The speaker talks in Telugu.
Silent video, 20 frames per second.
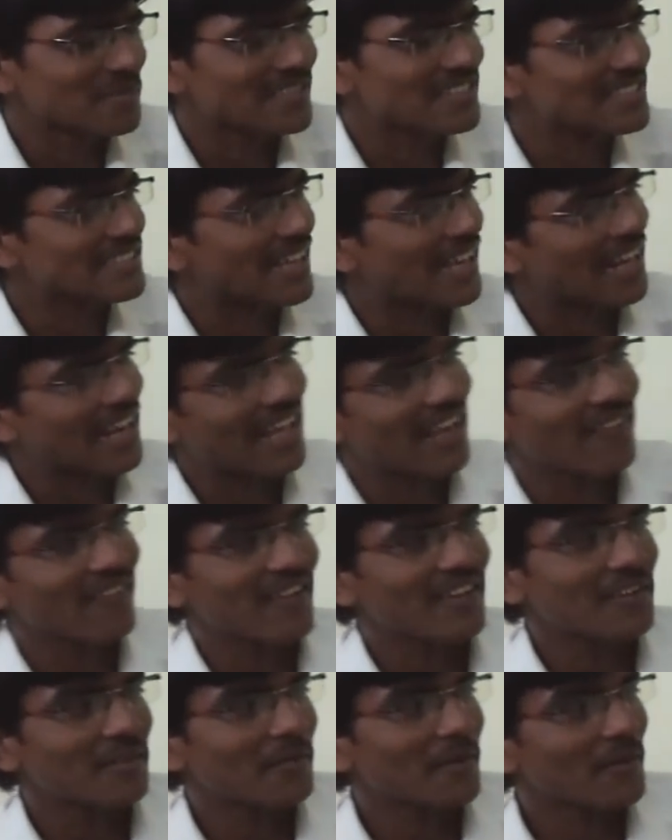మీరు చాలా
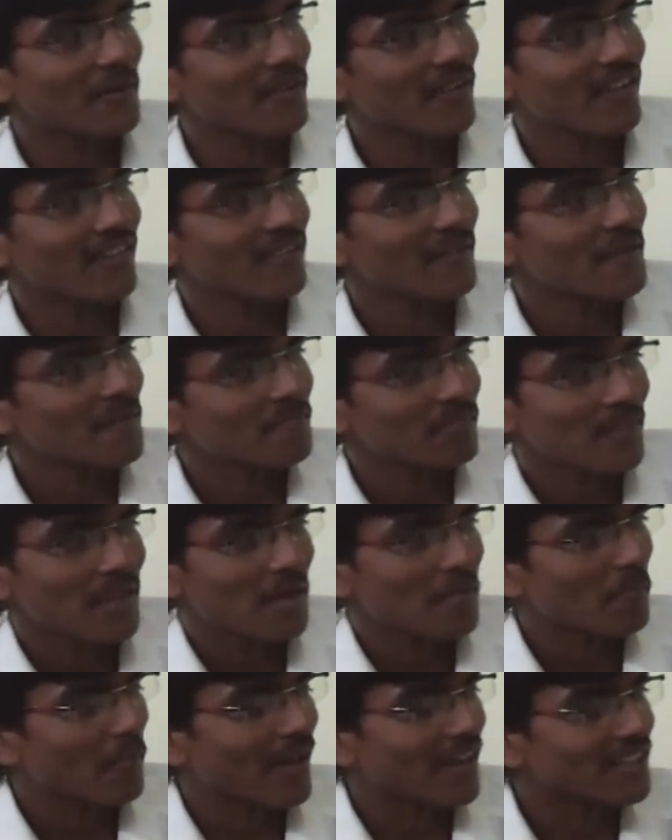వెనకబడి ఉన్నారు
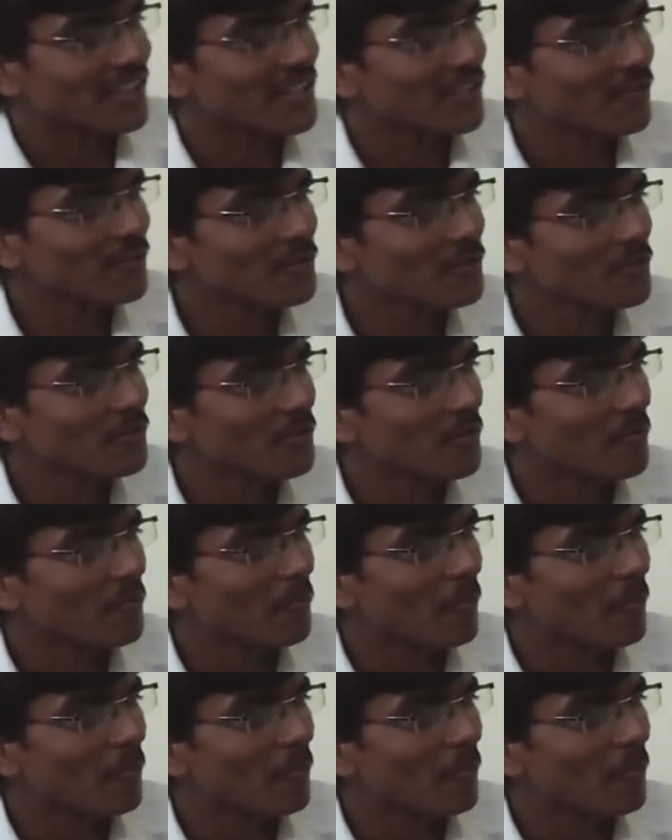మన దేవుడు